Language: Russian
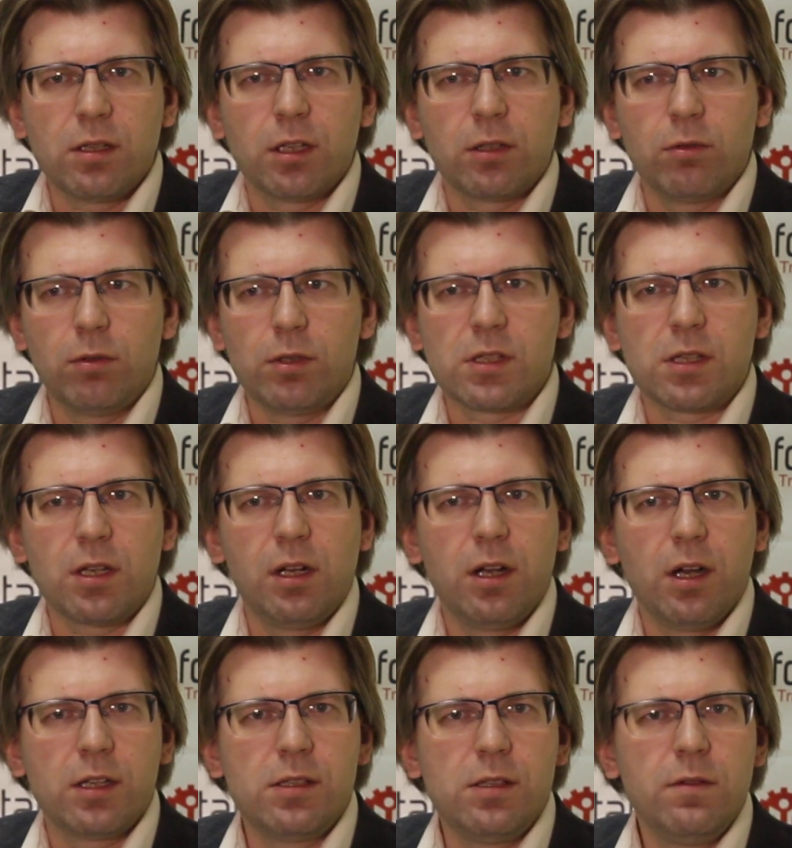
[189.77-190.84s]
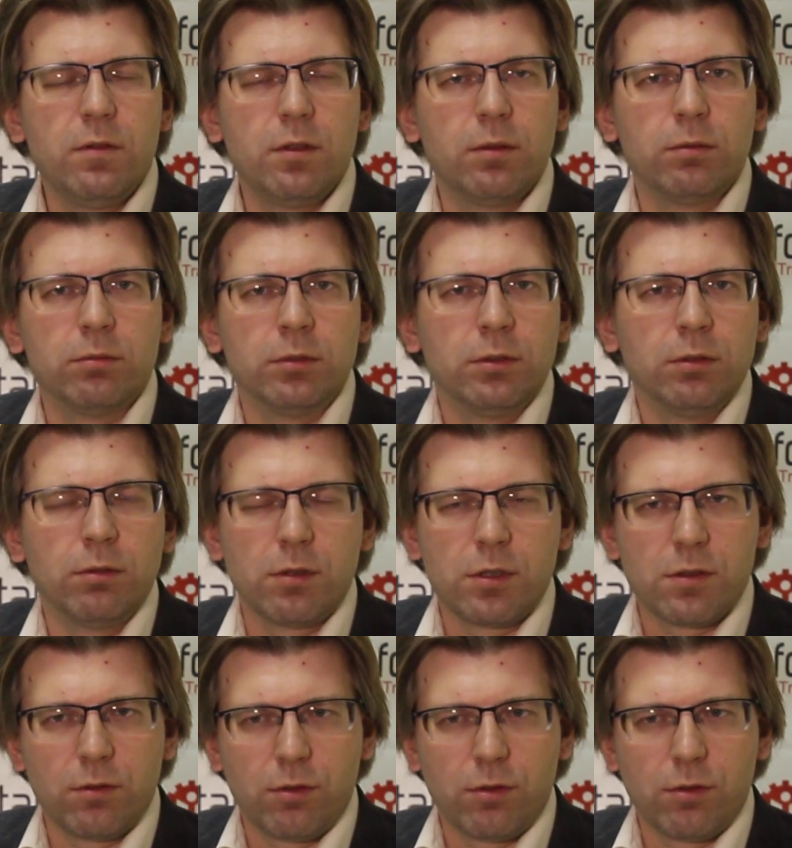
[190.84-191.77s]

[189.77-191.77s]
которые стали активно э,